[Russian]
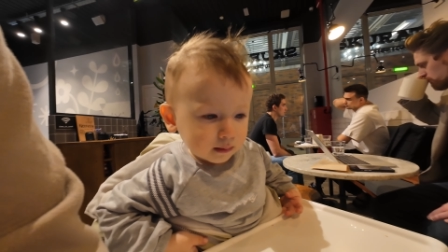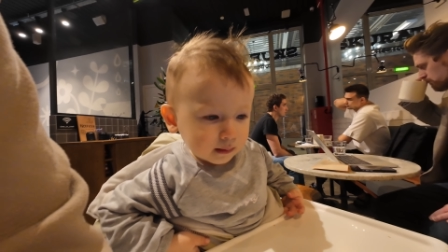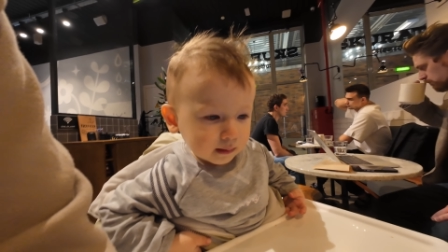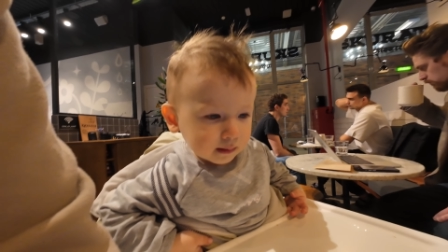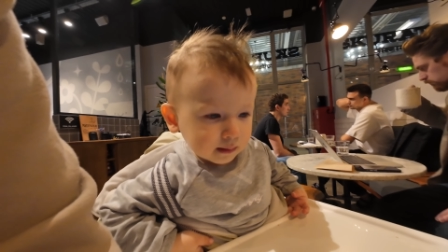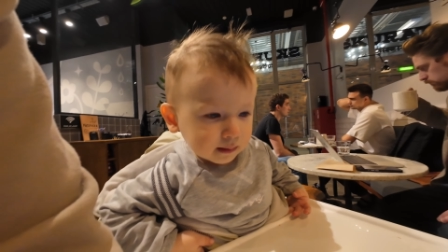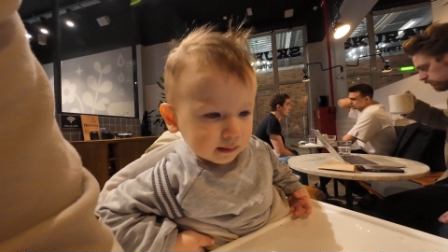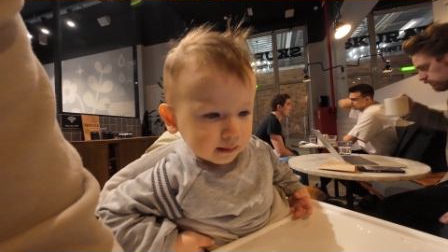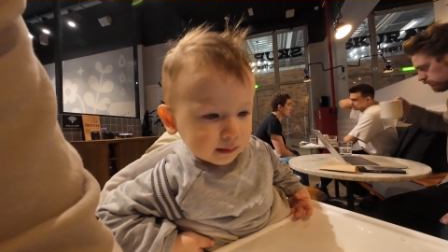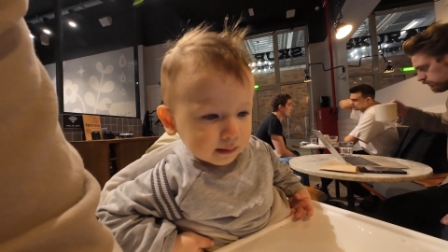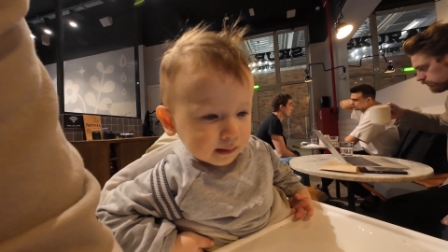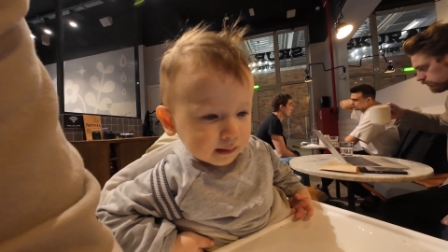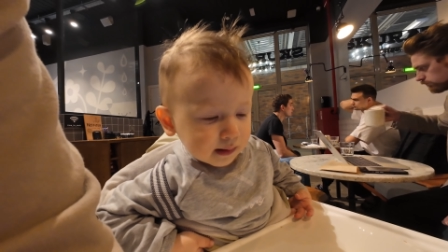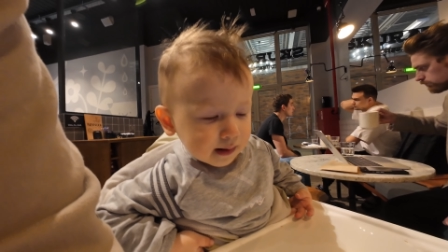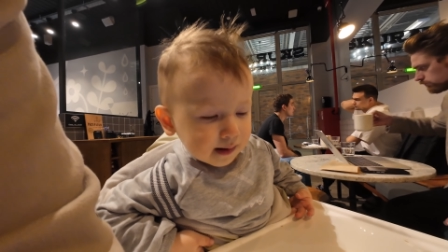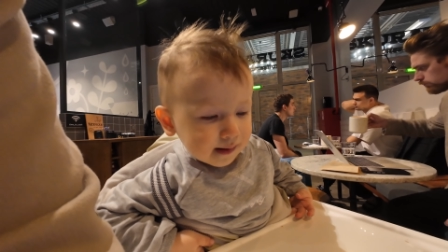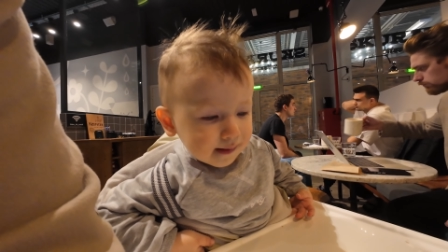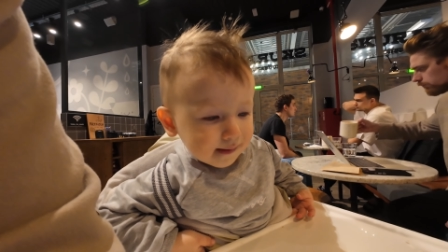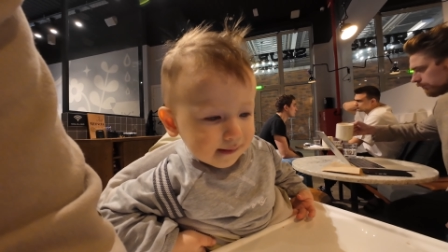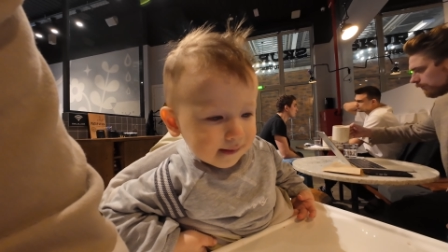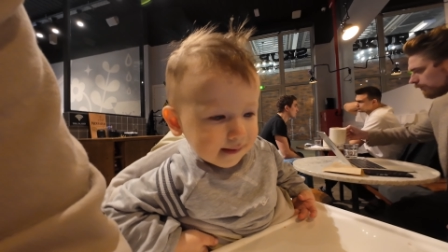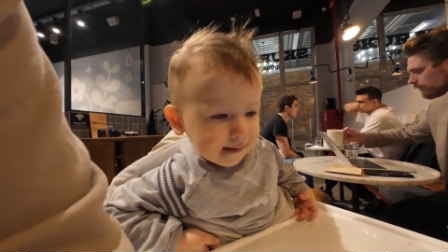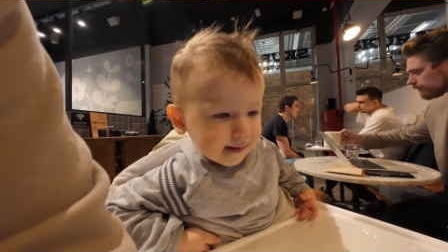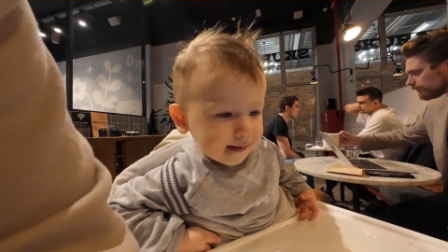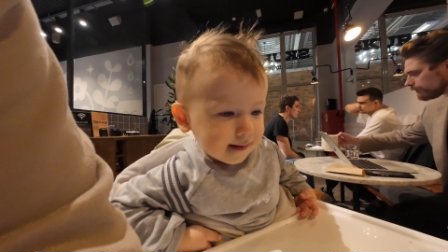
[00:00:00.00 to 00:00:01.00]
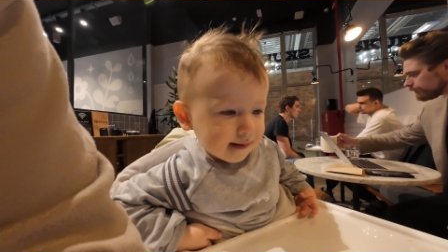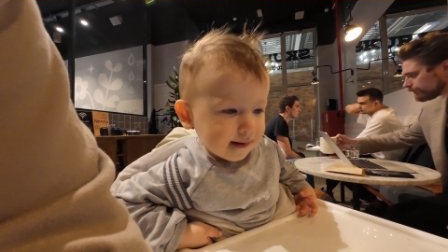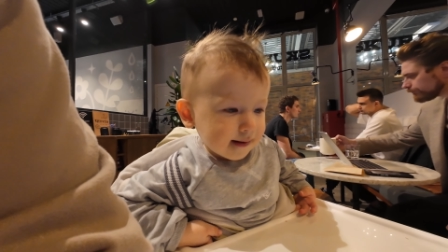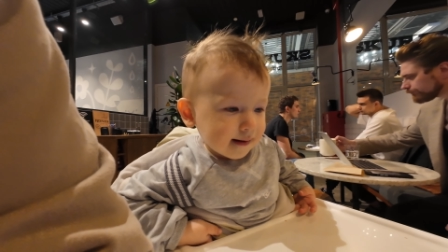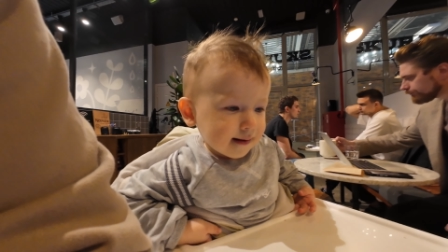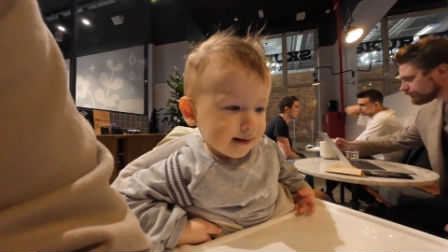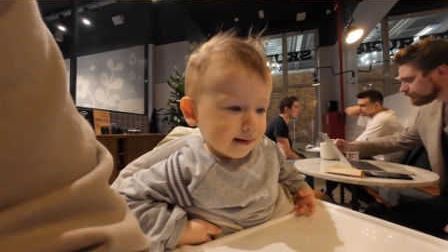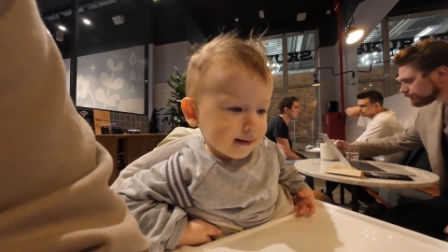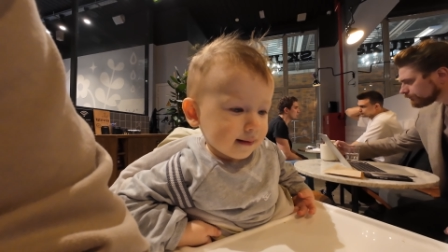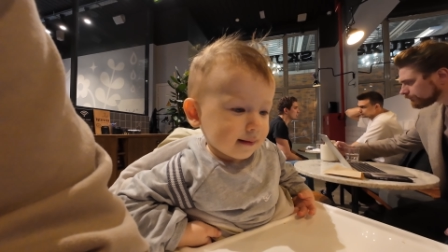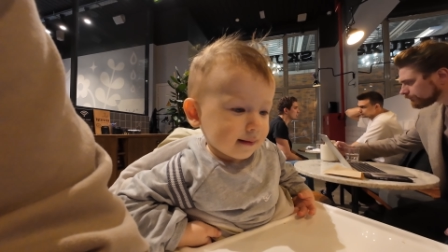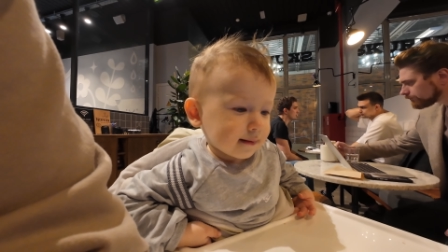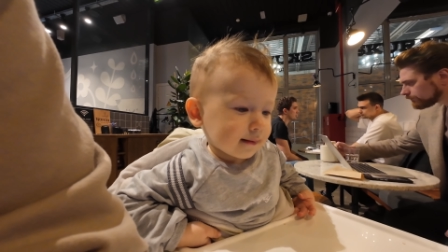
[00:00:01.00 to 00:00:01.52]
то переключился на
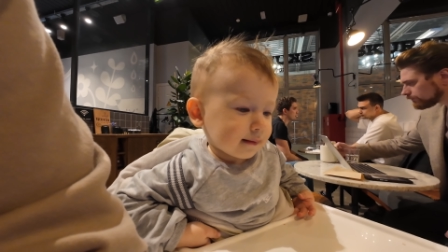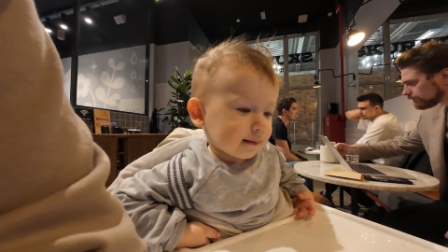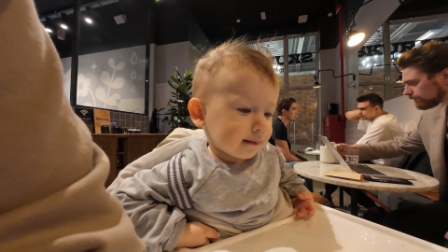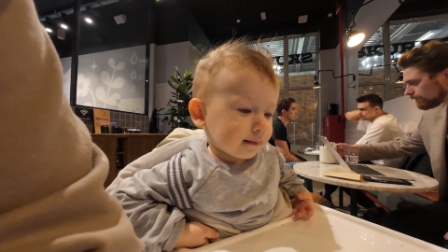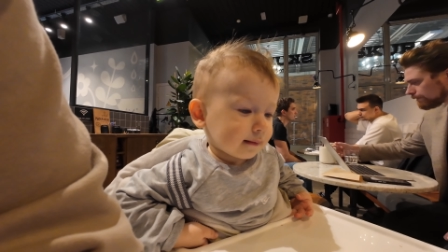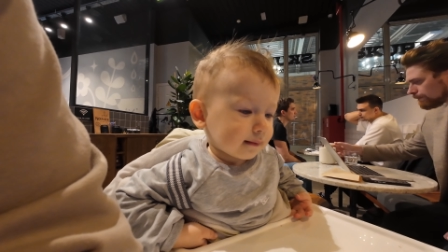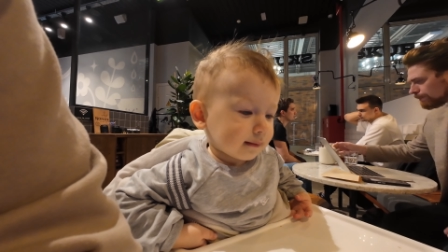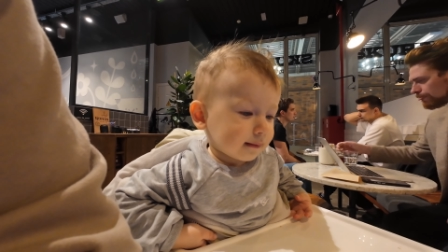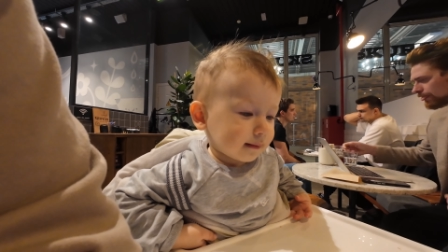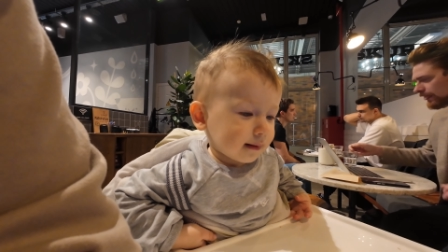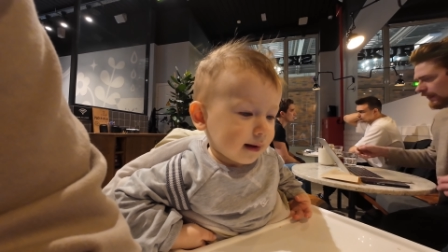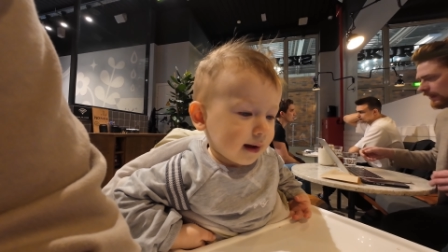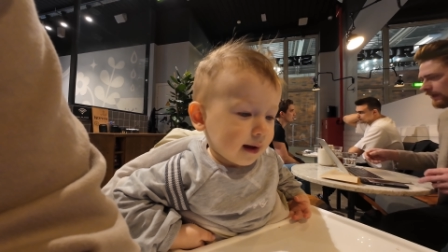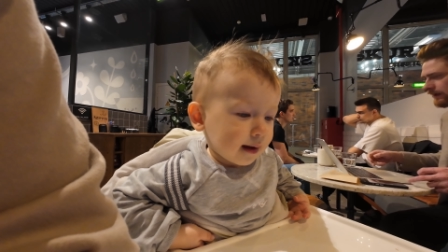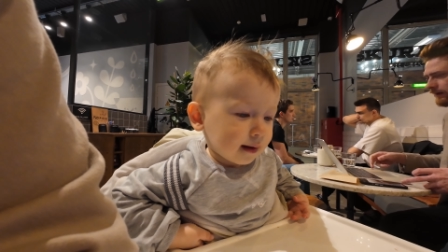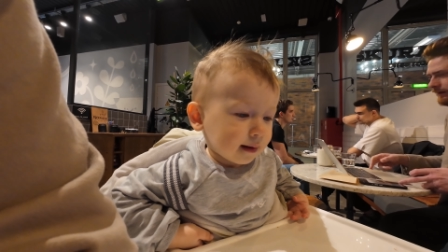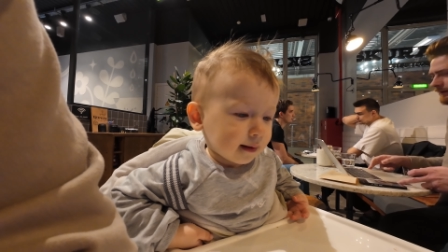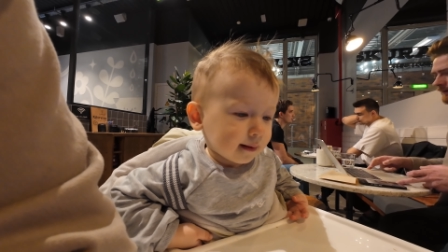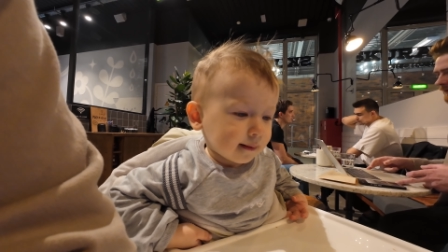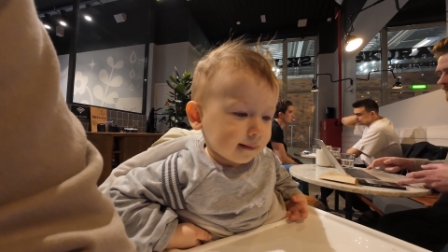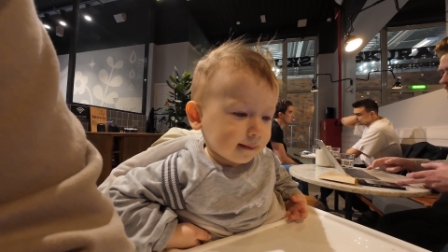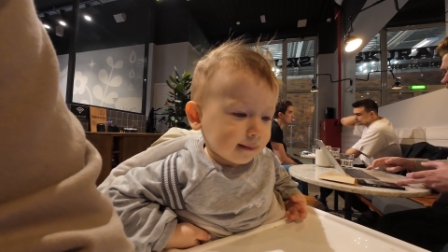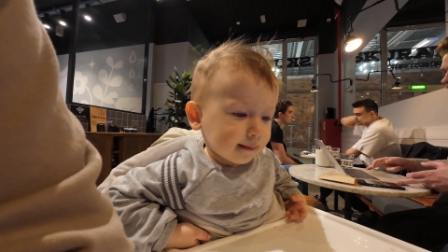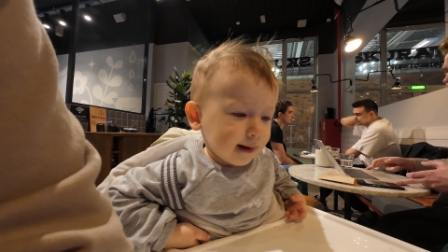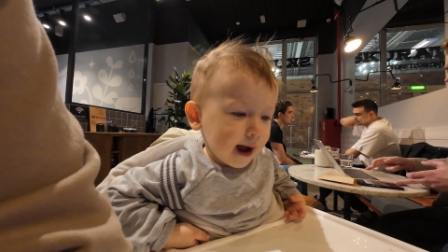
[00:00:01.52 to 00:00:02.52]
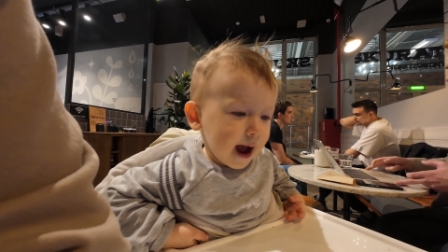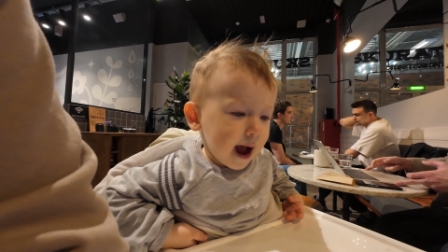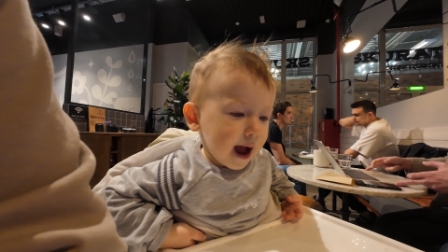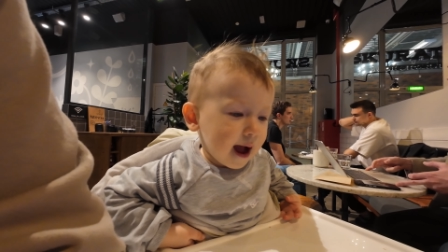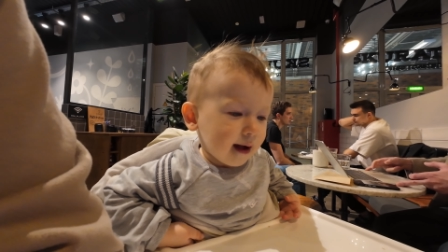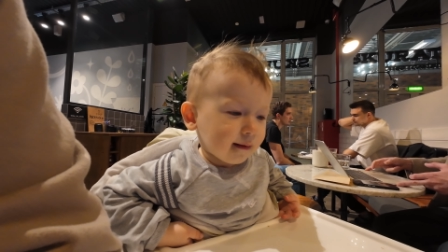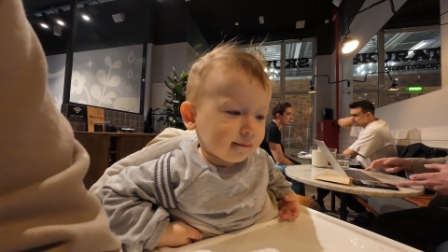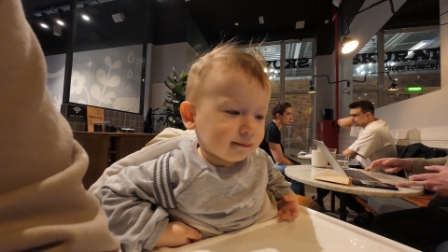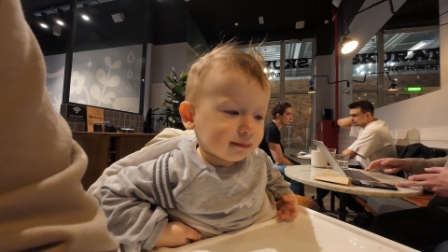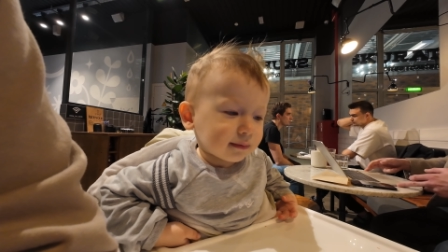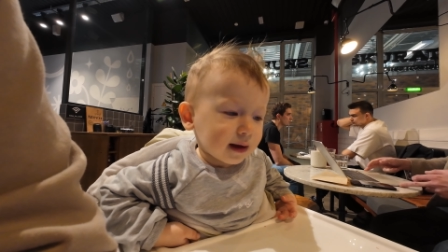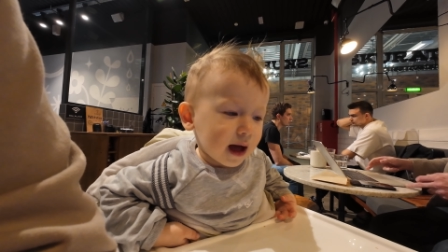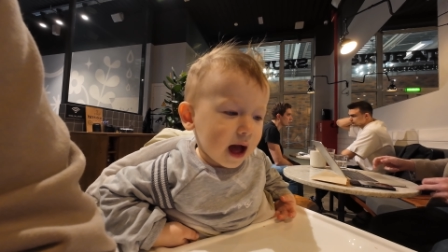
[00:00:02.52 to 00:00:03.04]
цветняшек?
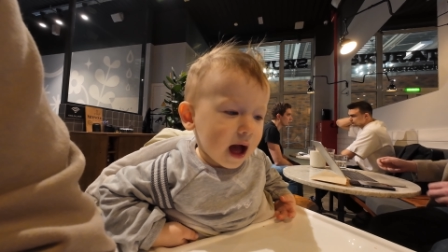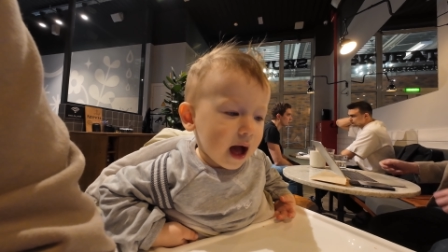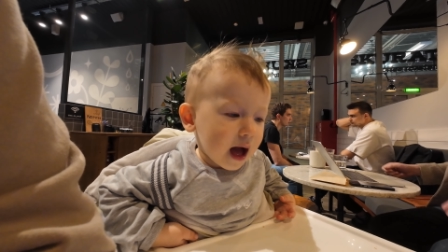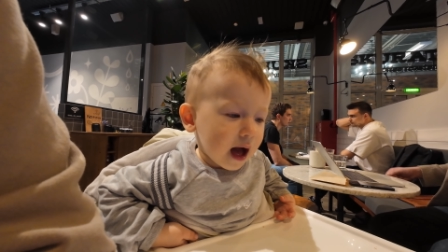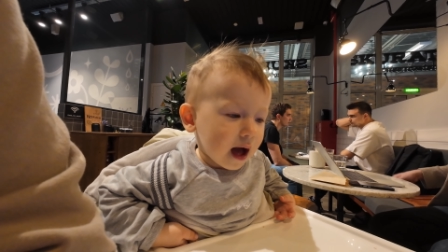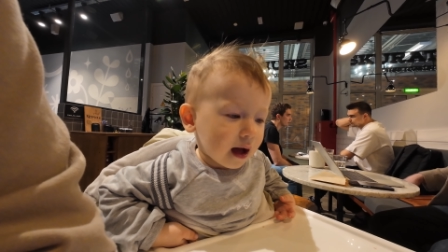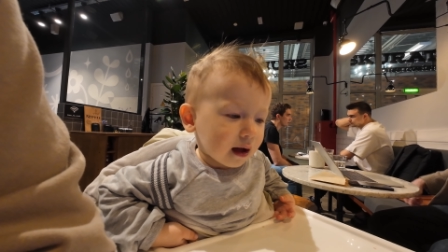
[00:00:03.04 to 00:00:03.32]
Да, да.